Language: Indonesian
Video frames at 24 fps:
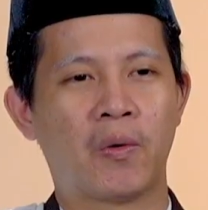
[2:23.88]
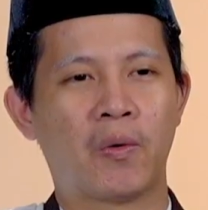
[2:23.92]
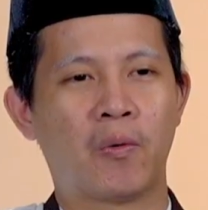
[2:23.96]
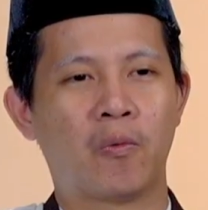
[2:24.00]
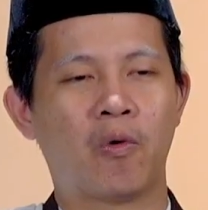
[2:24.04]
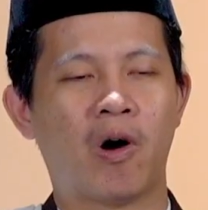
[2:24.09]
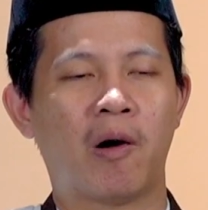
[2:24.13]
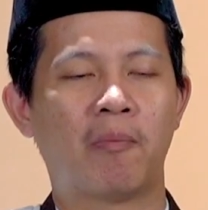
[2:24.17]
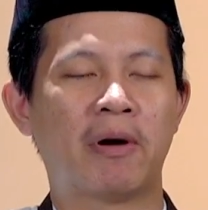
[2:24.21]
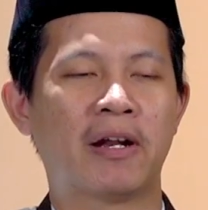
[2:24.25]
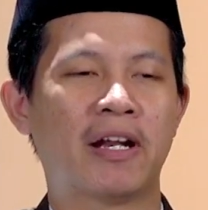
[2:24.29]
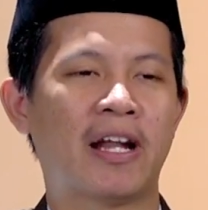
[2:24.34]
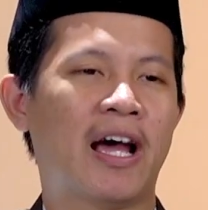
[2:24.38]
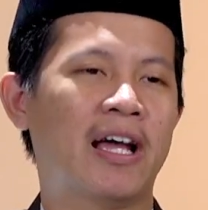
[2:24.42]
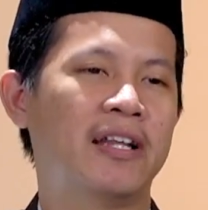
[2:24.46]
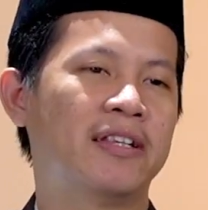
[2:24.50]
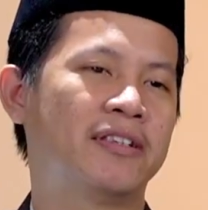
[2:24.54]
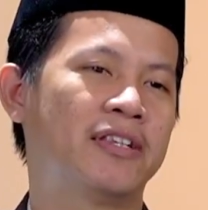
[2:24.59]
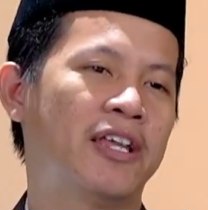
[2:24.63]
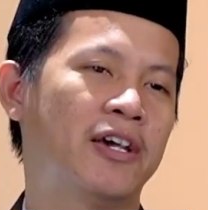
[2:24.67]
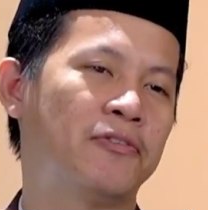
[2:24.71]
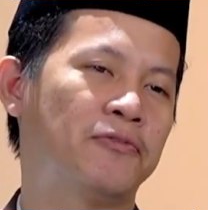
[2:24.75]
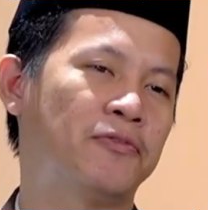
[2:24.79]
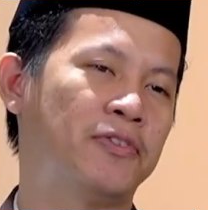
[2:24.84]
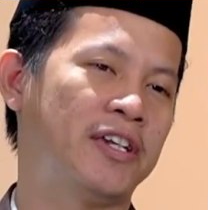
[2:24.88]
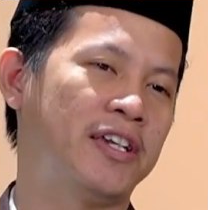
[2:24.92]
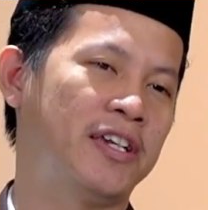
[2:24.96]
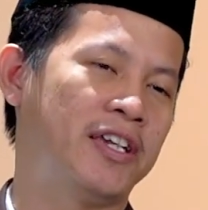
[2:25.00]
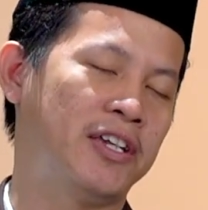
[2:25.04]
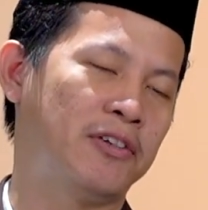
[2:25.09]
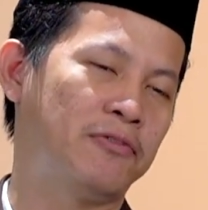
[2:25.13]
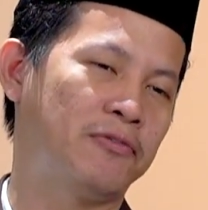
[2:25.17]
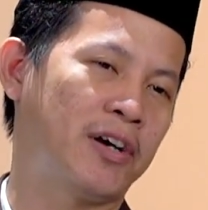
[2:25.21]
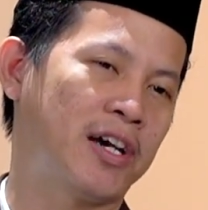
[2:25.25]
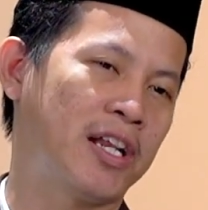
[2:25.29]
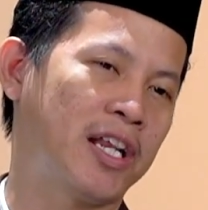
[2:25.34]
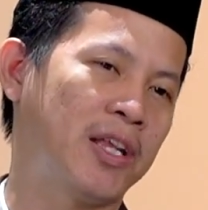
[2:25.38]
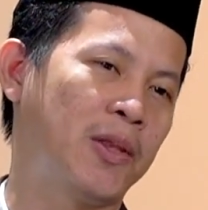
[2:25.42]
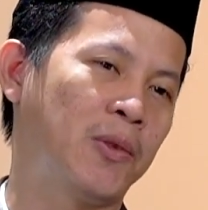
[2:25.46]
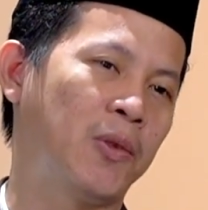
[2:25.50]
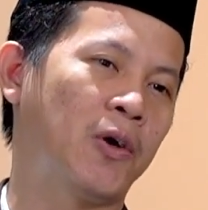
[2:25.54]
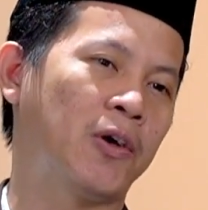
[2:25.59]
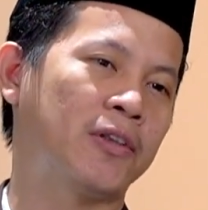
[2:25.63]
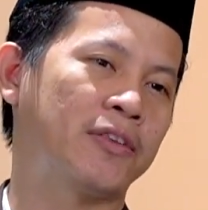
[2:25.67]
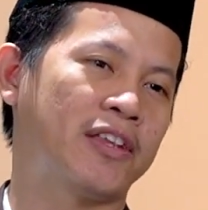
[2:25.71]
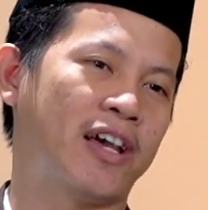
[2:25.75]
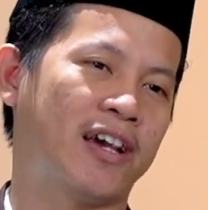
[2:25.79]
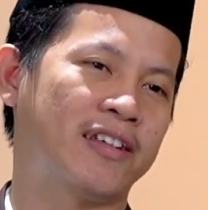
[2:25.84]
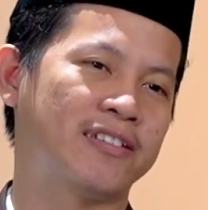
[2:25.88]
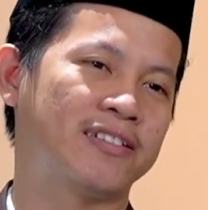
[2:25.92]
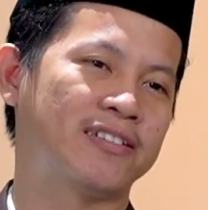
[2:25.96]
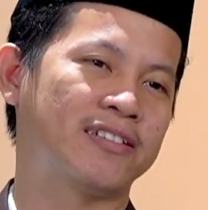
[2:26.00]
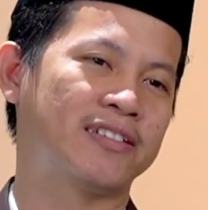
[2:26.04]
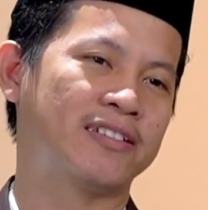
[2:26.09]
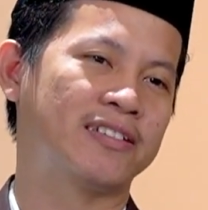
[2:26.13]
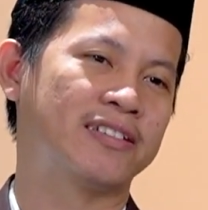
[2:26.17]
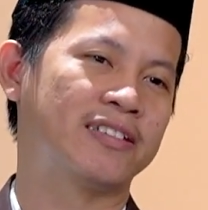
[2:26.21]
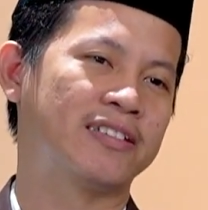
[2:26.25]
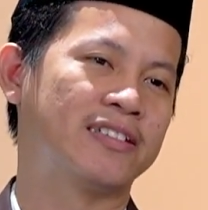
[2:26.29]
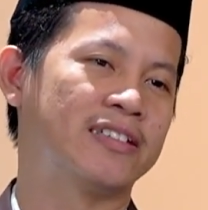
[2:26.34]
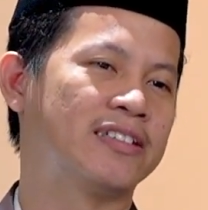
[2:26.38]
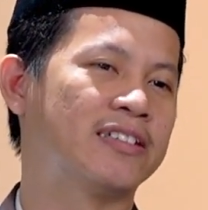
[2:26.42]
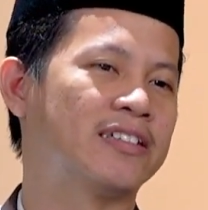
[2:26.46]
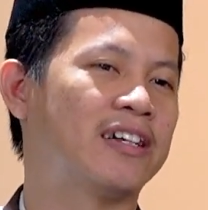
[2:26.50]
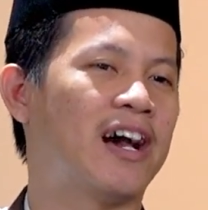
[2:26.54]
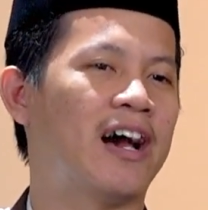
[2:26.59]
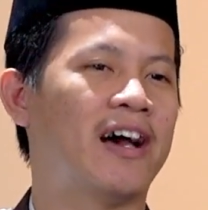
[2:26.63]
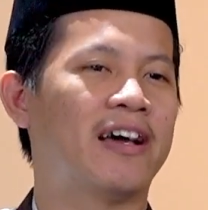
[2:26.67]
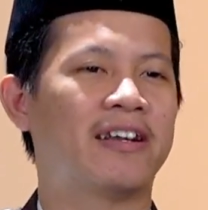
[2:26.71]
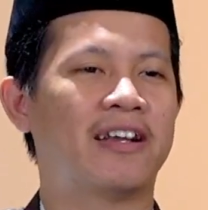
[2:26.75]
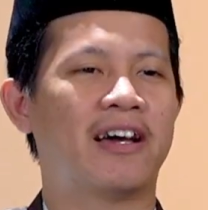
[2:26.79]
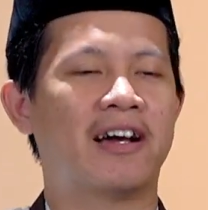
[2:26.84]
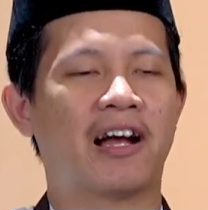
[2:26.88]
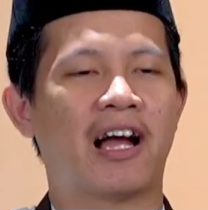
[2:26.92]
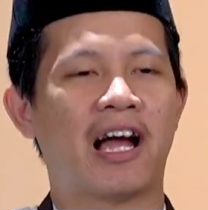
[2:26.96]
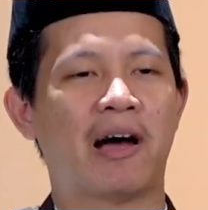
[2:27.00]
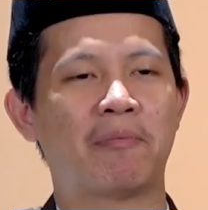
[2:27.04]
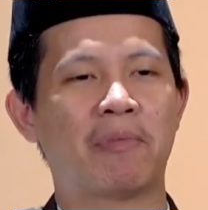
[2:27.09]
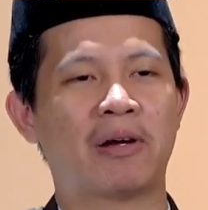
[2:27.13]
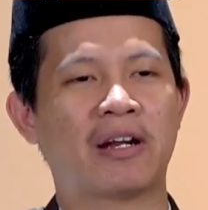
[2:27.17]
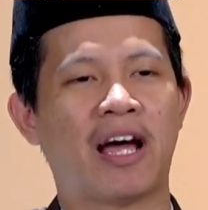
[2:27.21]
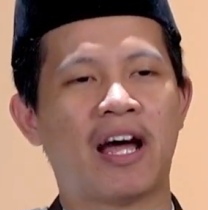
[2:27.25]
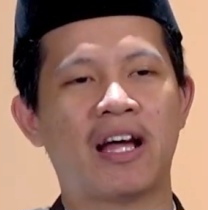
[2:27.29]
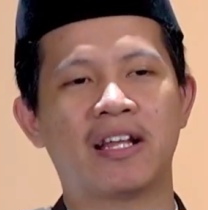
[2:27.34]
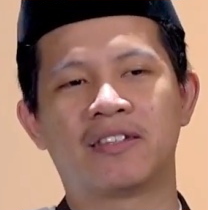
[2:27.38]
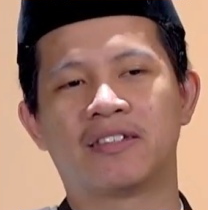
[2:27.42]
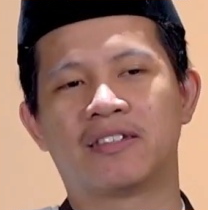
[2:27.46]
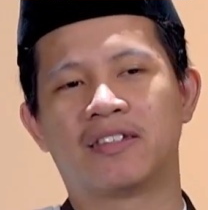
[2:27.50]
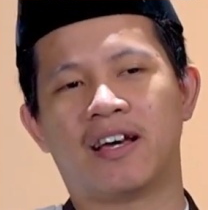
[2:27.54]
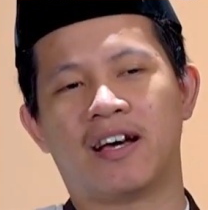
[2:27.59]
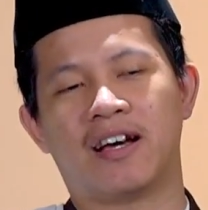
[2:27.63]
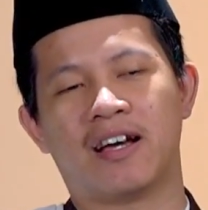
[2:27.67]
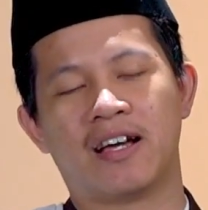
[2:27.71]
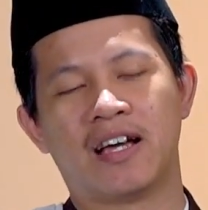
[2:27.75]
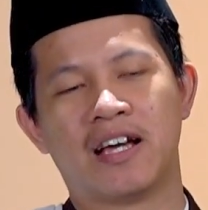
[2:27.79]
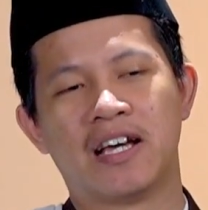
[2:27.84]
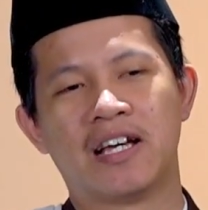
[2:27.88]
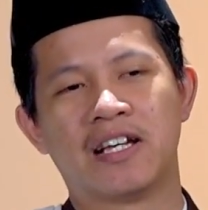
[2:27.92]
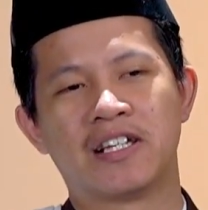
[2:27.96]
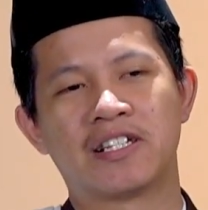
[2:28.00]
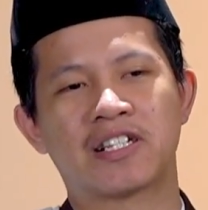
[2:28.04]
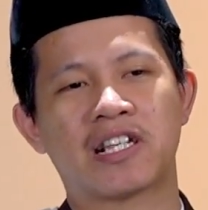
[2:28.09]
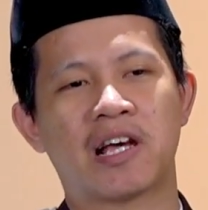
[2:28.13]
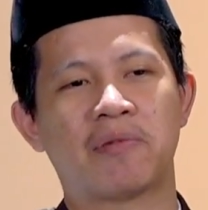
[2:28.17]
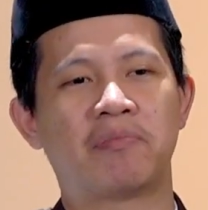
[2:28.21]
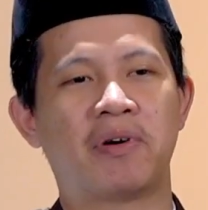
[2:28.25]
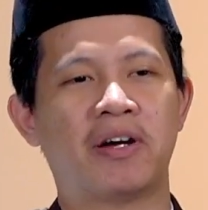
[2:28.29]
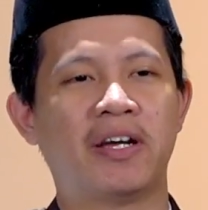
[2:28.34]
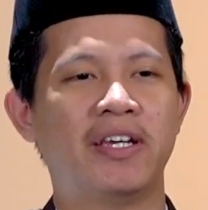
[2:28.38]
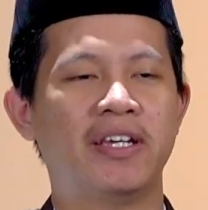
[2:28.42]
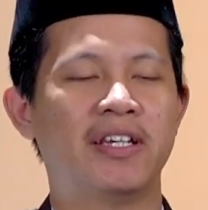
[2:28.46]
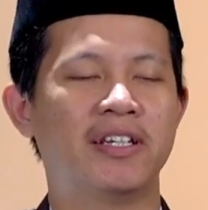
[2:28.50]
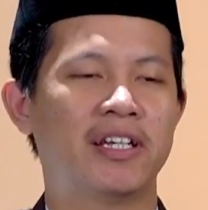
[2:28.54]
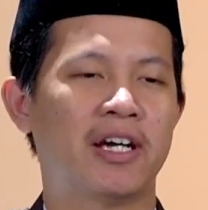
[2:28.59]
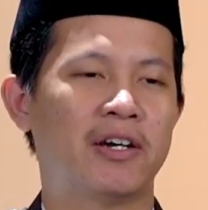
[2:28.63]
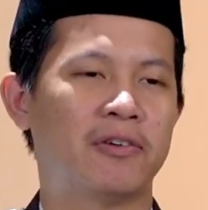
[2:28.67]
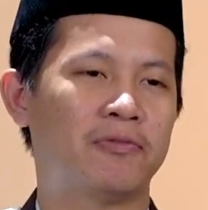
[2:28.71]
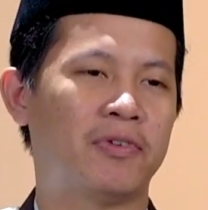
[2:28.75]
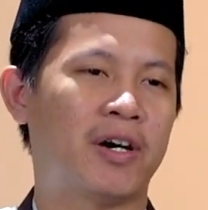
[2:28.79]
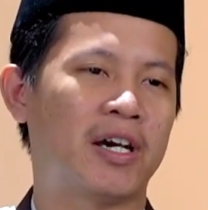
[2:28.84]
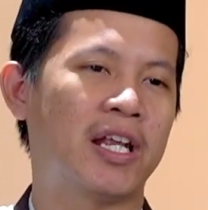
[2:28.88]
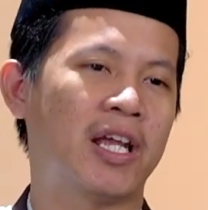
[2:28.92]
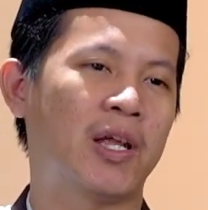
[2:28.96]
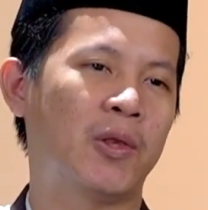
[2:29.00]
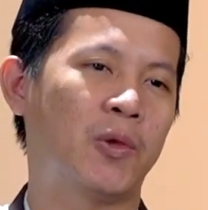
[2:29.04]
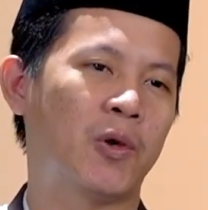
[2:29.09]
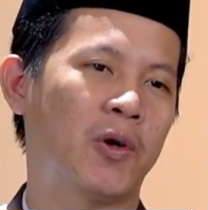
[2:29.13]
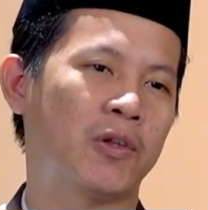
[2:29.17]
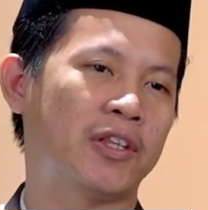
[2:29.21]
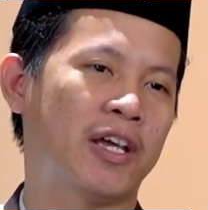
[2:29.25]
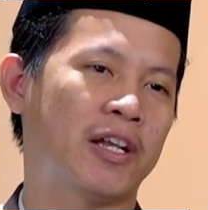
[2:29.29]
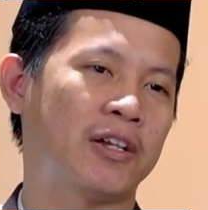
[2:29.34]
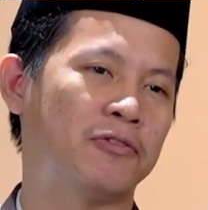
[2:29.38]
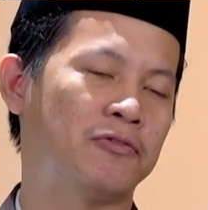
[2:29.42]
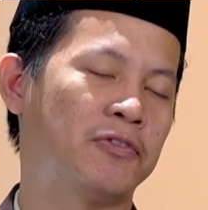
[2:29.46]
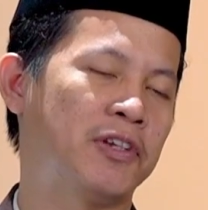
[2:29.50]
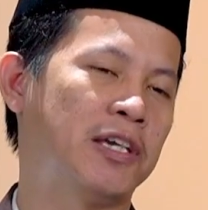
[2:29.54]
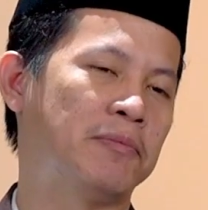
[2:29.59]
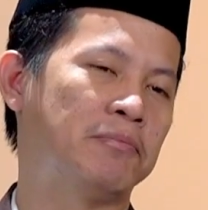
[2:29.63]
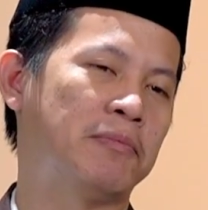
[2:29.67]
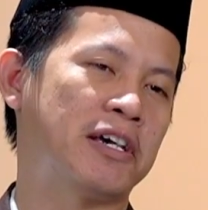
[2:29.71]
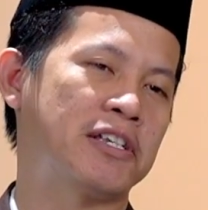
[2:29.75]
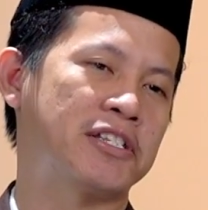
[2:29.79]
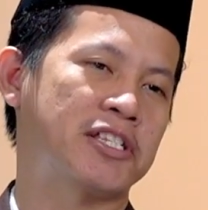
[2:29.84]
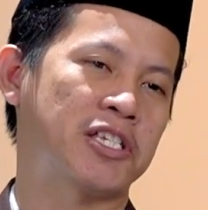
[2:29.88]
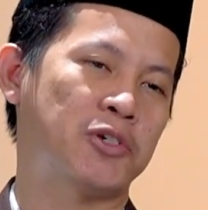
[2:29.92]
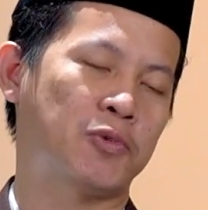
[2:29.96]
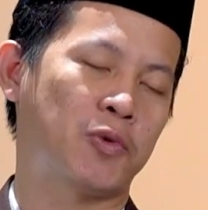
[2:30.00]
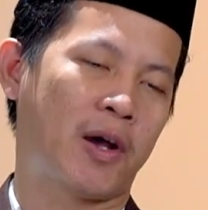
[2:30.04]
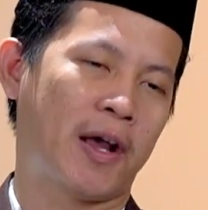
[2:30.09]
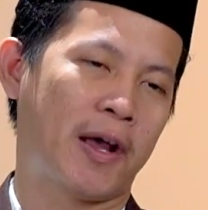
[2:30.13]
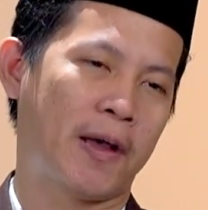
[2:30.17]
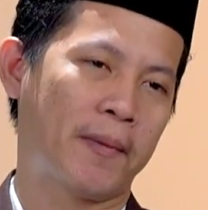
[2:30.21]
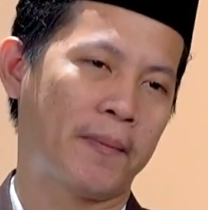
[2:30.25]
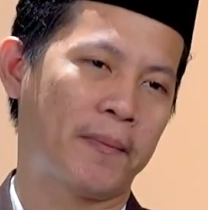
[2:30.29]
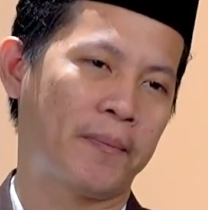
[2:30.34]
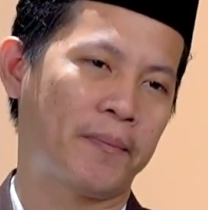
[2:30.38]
Wa man adda fihi faridatan, kana kaman adda sab'ina faridatan fi masjiwah."